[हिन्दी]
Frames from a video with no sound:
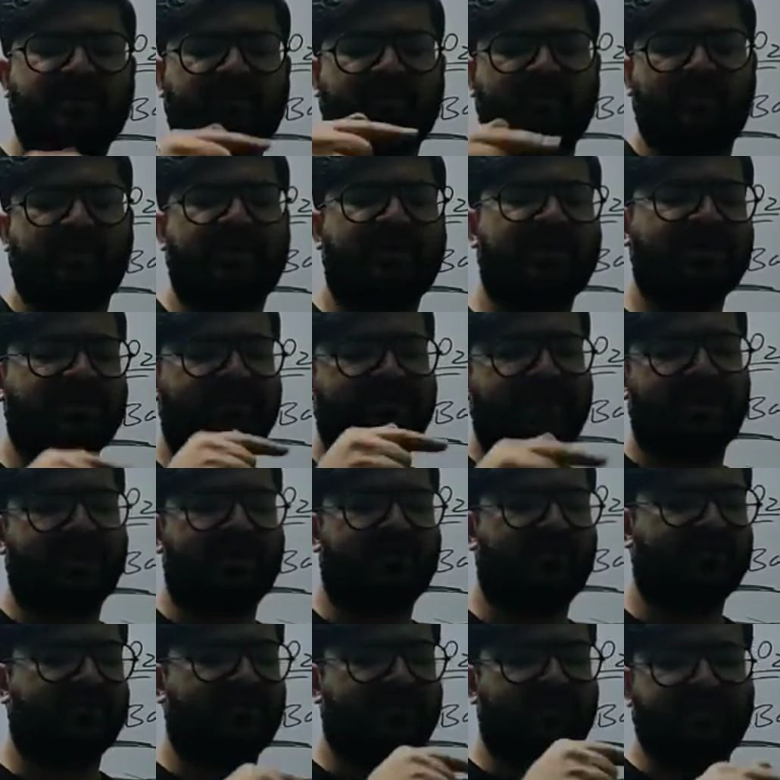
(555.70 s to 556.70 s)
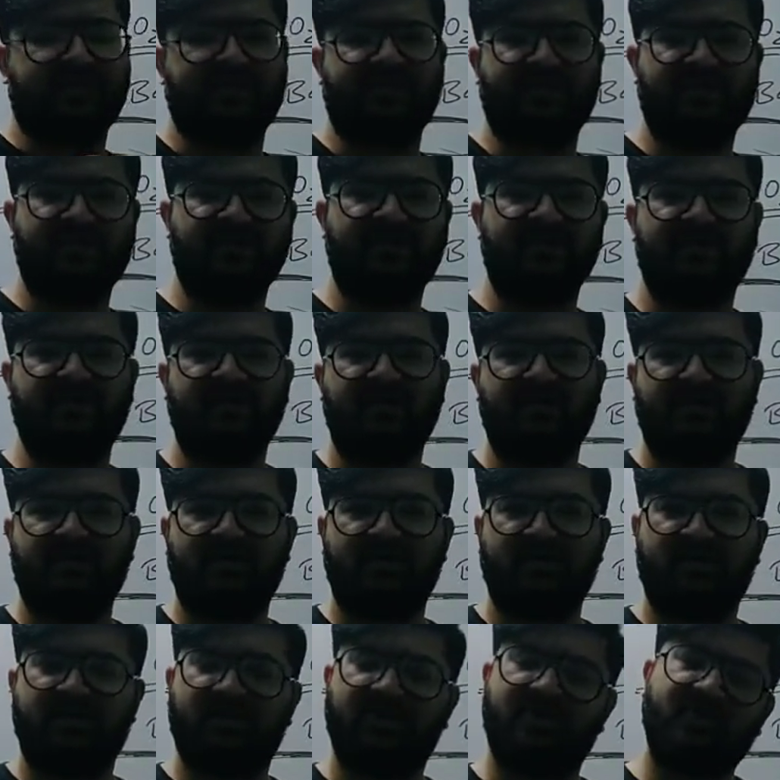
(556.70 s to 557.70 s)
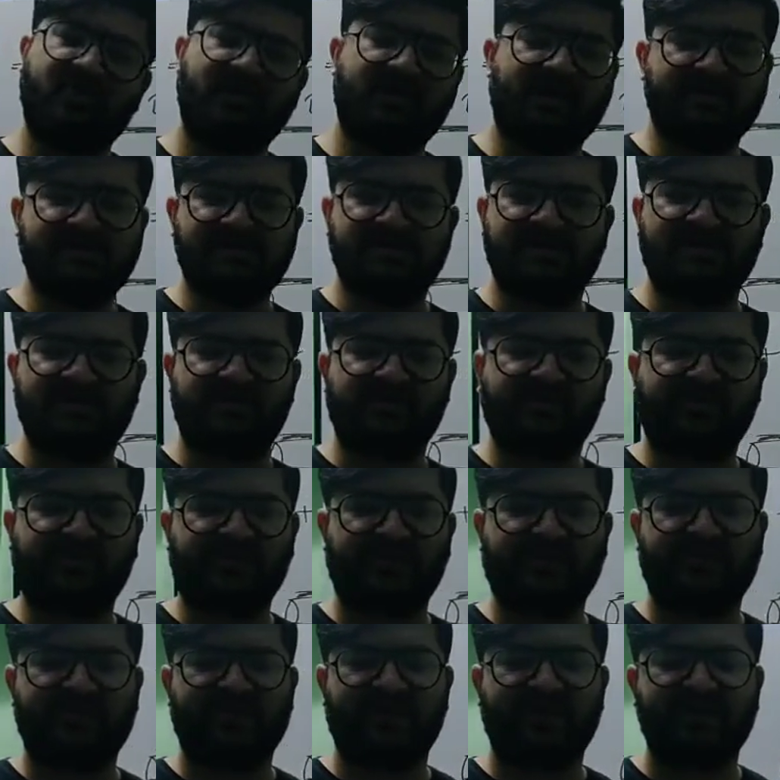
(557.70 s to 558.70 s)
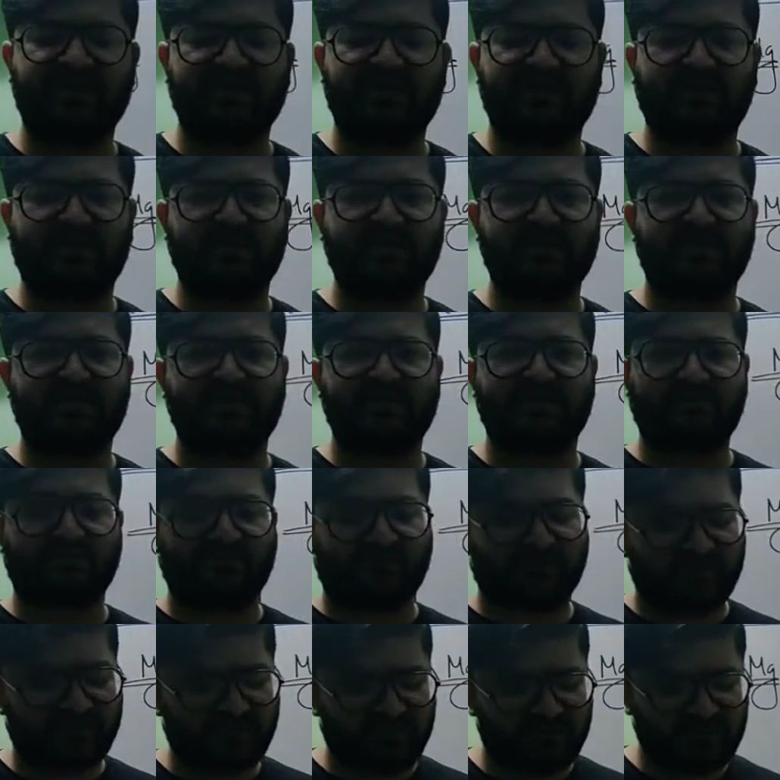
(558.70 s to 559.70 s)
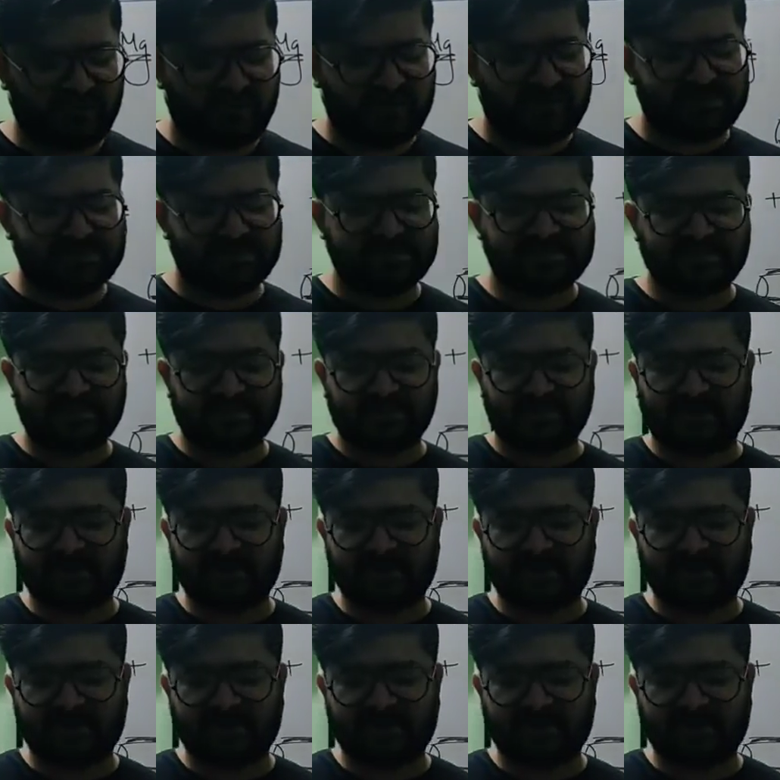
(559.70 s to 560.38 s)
एक कोटिंग तैयार हो जाती है और नेचुरल प्रोसेस है इट इज अचुरल प्रोसेस जिसमें